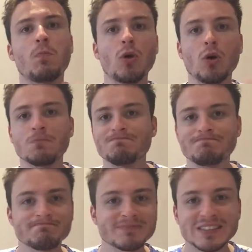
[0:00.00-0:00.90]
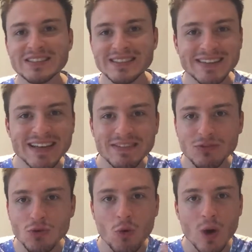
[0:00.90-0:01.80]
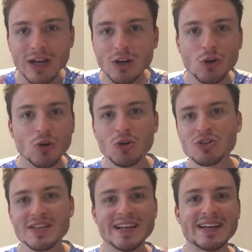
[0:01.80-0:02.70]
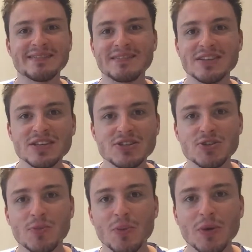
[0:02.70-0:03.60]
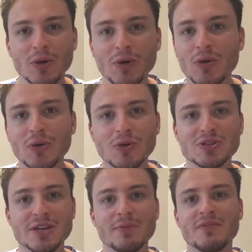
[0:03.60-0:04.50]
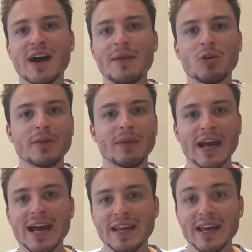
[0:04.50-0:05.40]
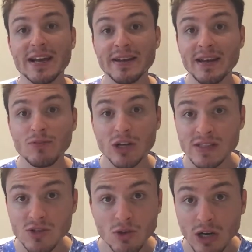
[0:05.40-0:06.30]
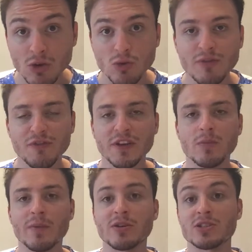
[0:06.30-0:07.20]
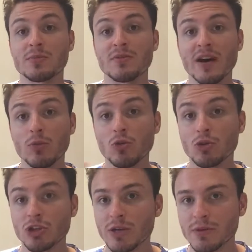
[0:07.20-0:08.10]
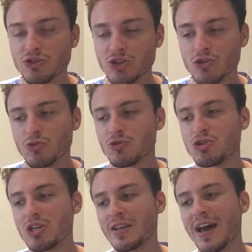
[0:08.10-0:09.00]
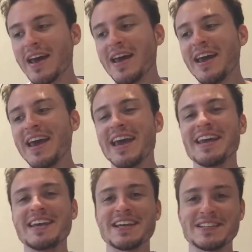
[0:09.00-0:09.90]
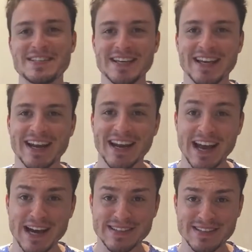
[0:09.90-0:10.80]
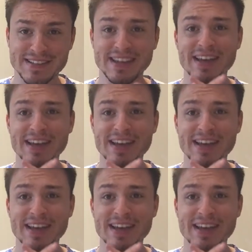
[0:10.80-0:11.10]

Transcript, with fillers: po' detto qualcosa in anticipo, però sapevamo che magari erano in lavorazione alcuni film, ma non sapevamo l'ordine preciso di uscita. E ieri sera, ragazzi,